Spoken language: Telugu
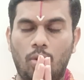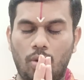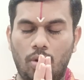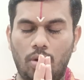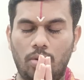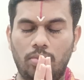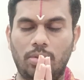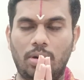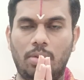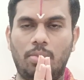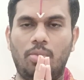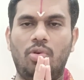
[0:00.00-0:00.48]

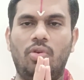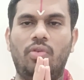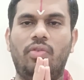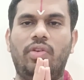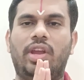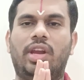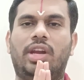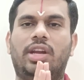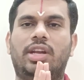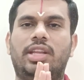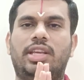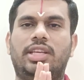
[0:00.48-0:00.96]
ఓం నమో
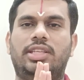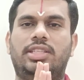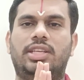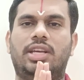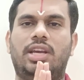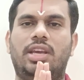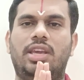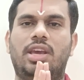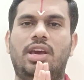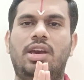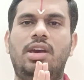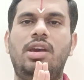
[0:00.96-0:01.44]

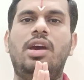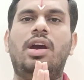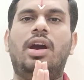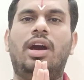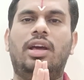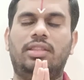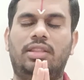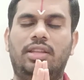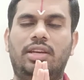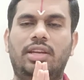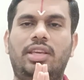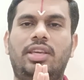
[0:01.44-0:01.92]
వెంకటేశాయ
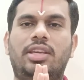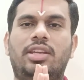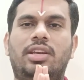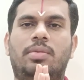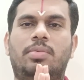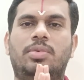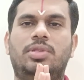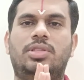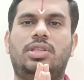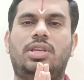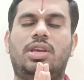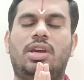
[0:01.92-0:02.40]
అందరికీ
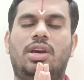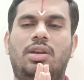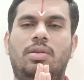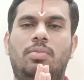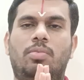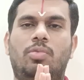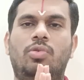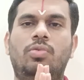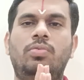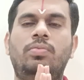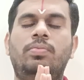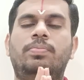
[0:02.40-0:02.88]

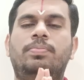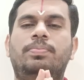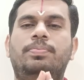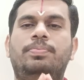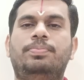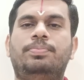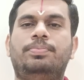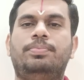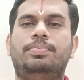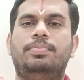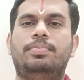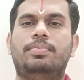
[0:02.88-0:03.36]
నమస్కారము
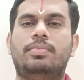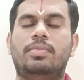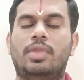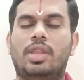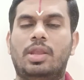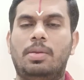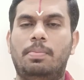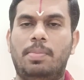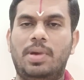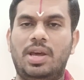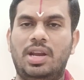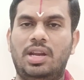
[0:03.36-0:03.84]

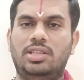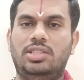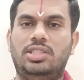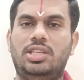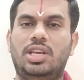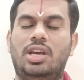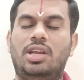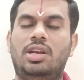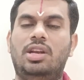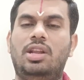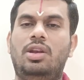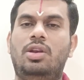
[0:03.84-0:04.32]
మన
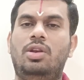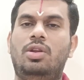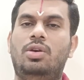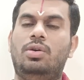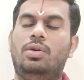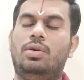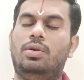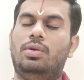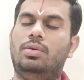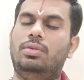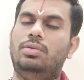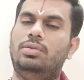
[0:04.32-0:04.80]

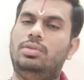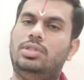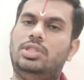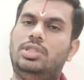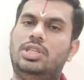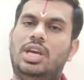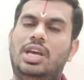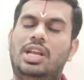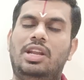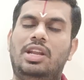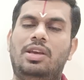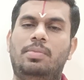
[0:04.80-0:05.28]
ఛానల్లో
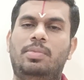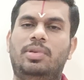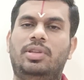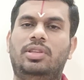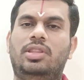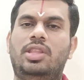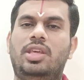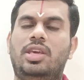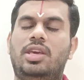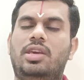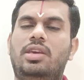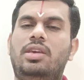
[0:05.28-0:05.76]

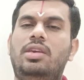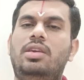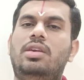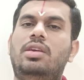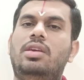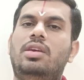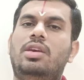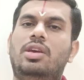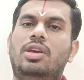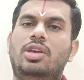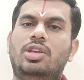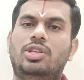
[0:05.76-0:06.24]
చాలామంది
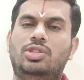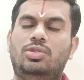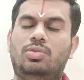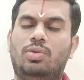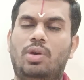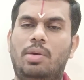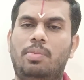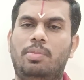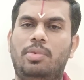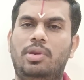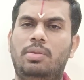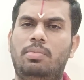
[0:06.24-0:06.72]

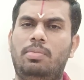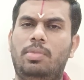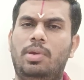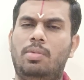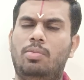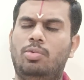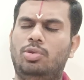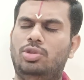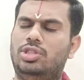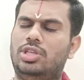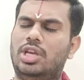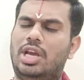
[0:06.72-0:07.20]
స్వామి
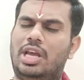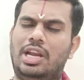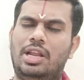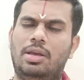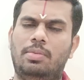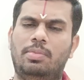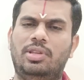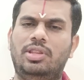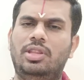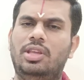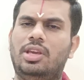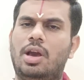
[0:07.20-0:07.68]
మేము
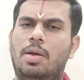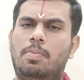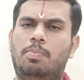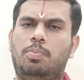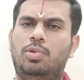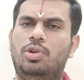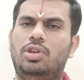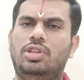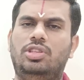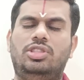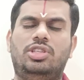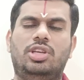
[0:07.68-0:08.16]
చాలామందికి
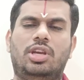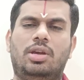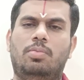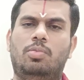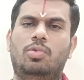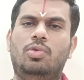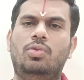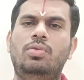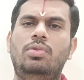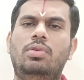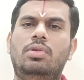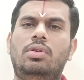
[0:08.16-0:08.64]
అప్పులు
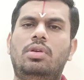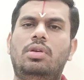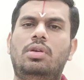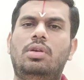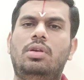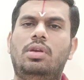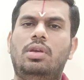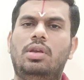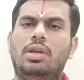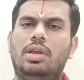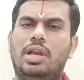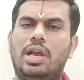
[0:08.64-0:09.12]
ఇచ్చాము
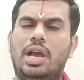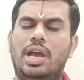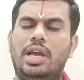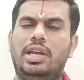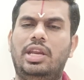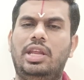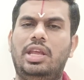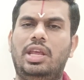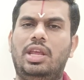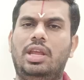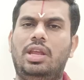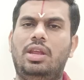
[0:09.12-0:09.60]

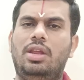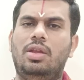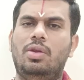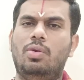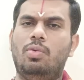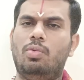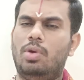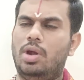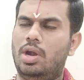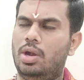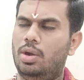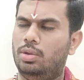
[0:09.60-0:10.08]
కానీ
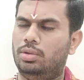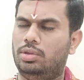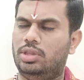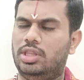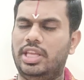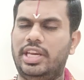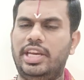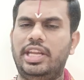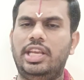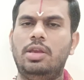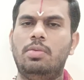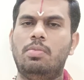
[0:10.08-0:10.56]
వాళ్ళు
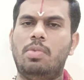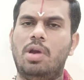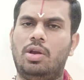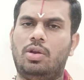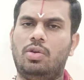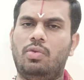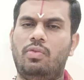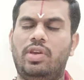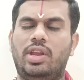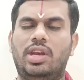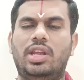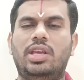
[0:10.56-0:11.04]
తిరిగి
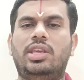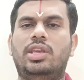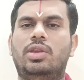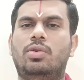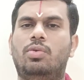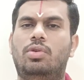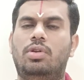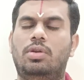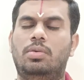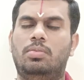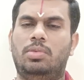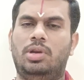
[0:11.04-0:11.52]
మాకు వెనక్కి
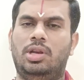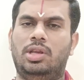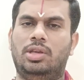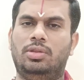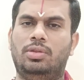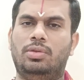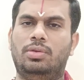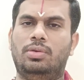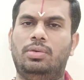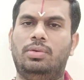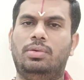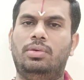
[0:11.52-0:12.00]
ఇవ్వడం
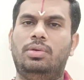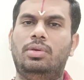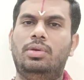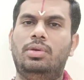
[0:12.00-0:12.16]
లేదు